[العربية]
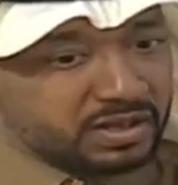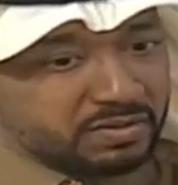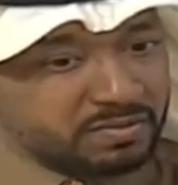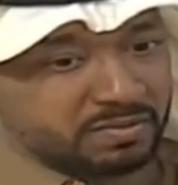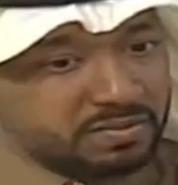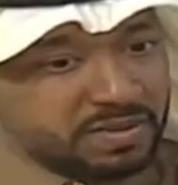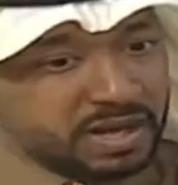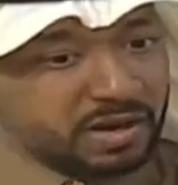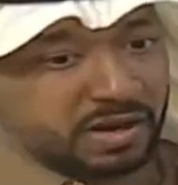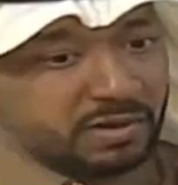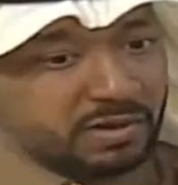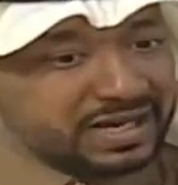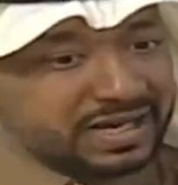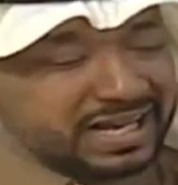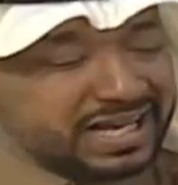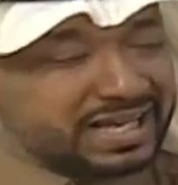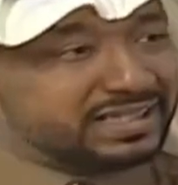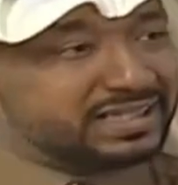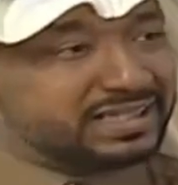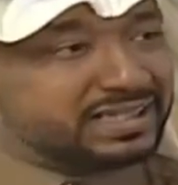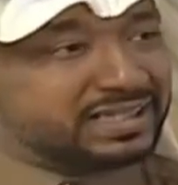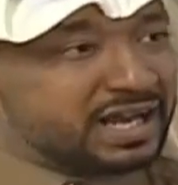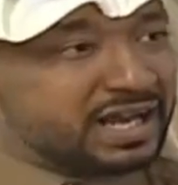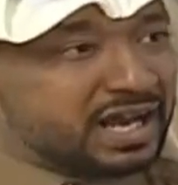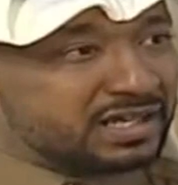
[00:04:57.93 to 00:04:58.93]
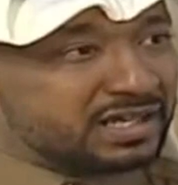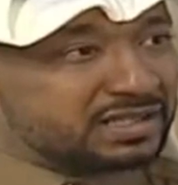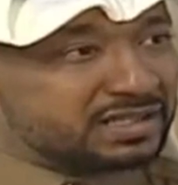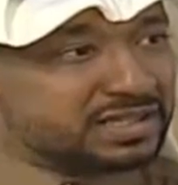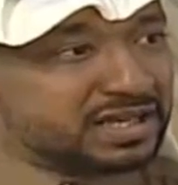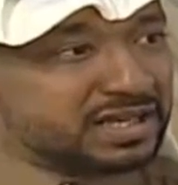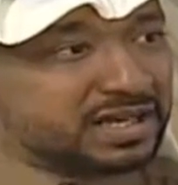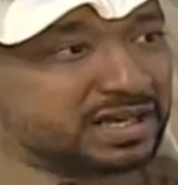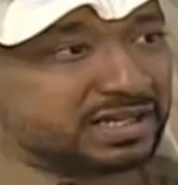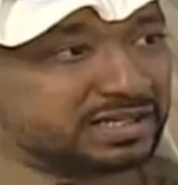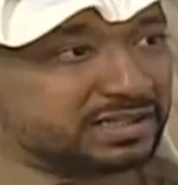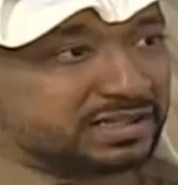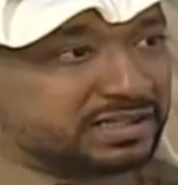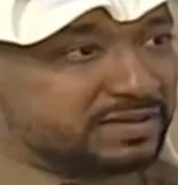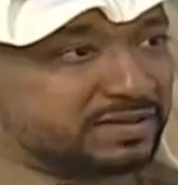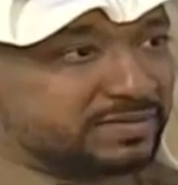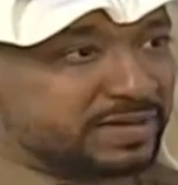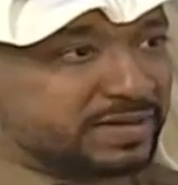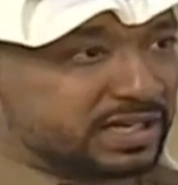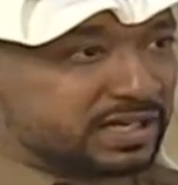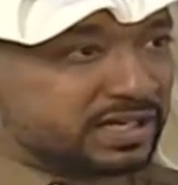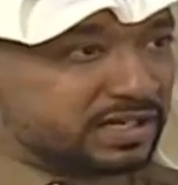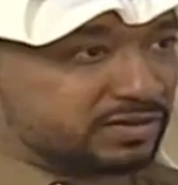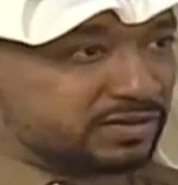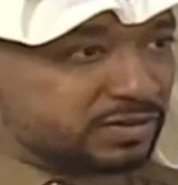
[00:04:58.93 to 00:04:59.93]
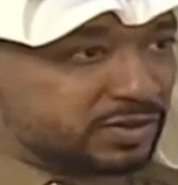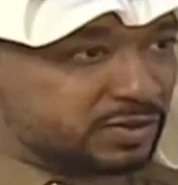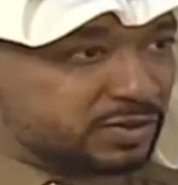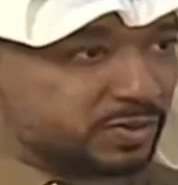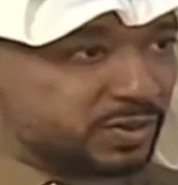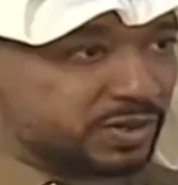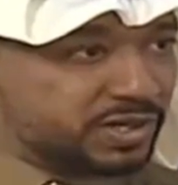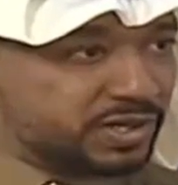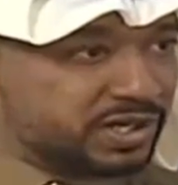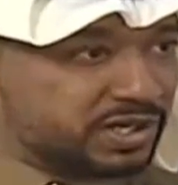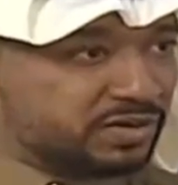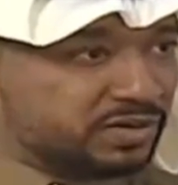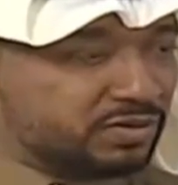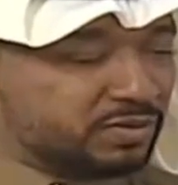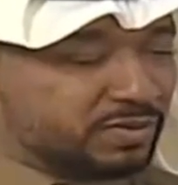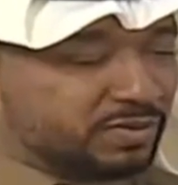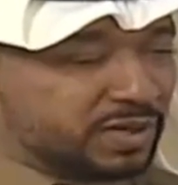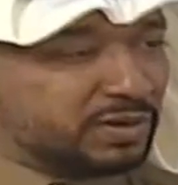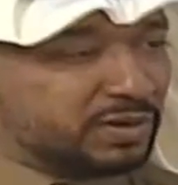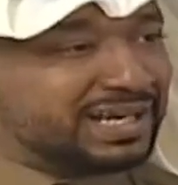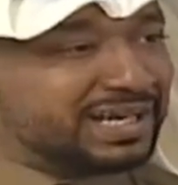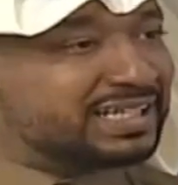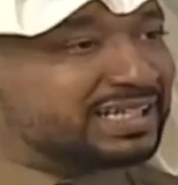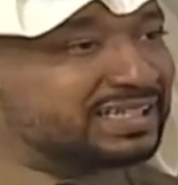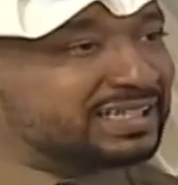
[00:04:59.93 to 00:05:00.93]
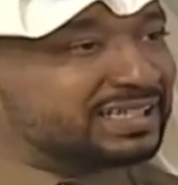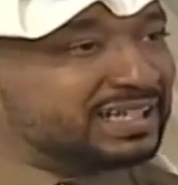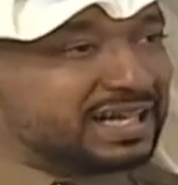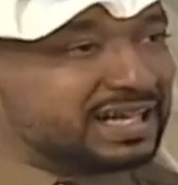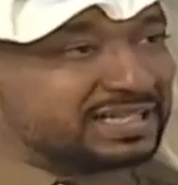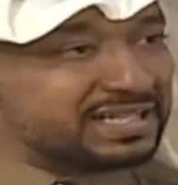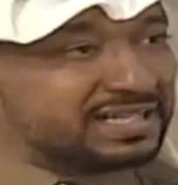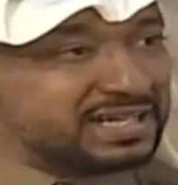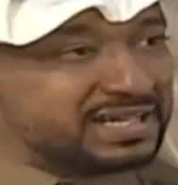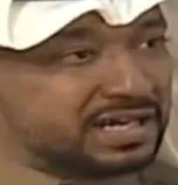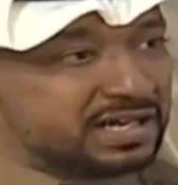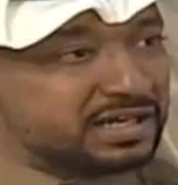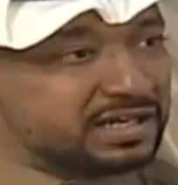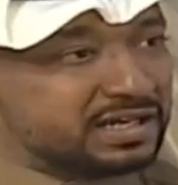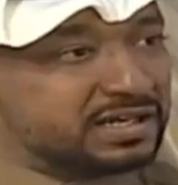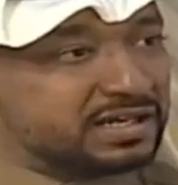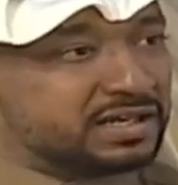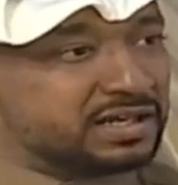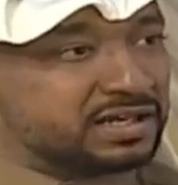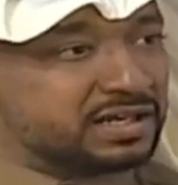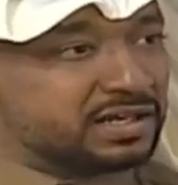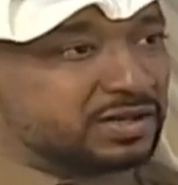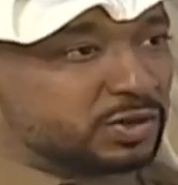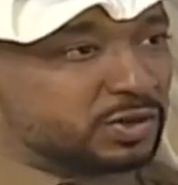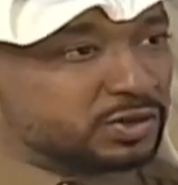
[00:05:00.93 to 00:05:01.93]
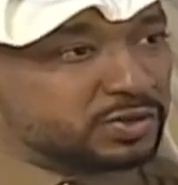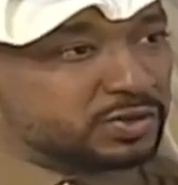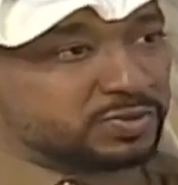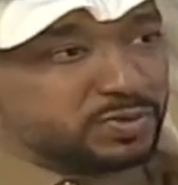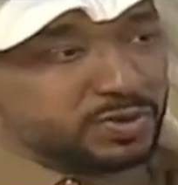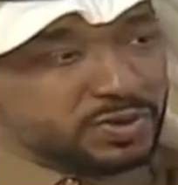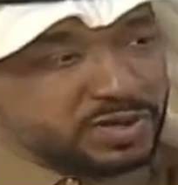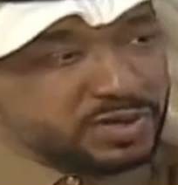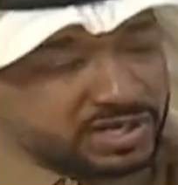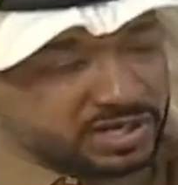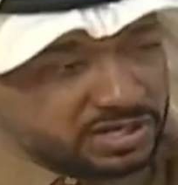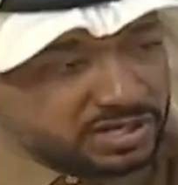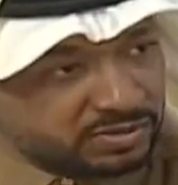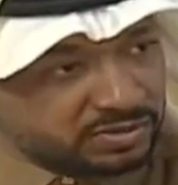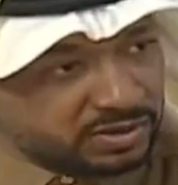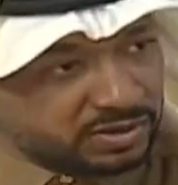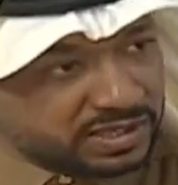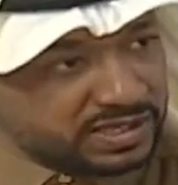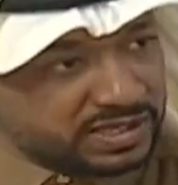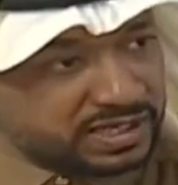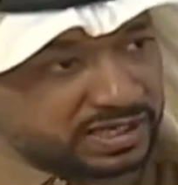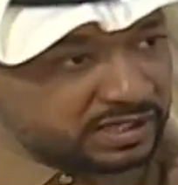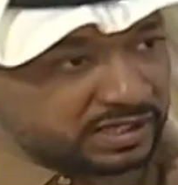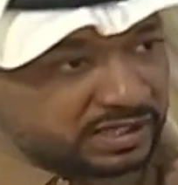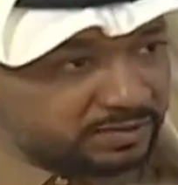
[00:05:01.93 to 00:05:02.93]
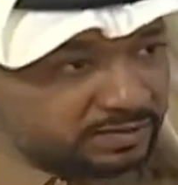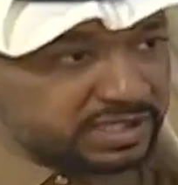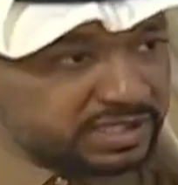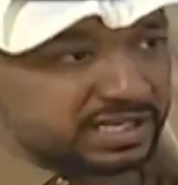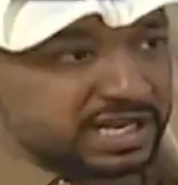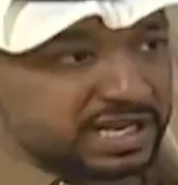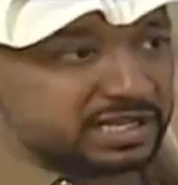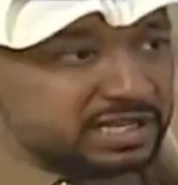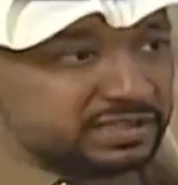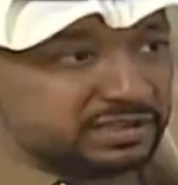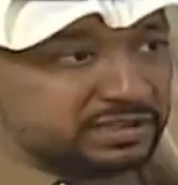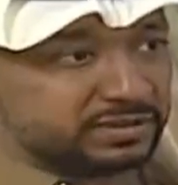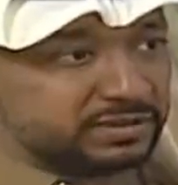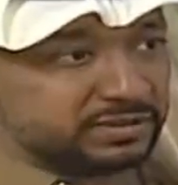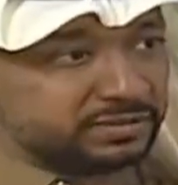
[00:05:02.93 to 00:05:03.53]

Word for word: ما هو الحد الاقصى للتمارين اسبوعيا وما هو الحد الادنى اسبوعيا وكذلك بالساعات؟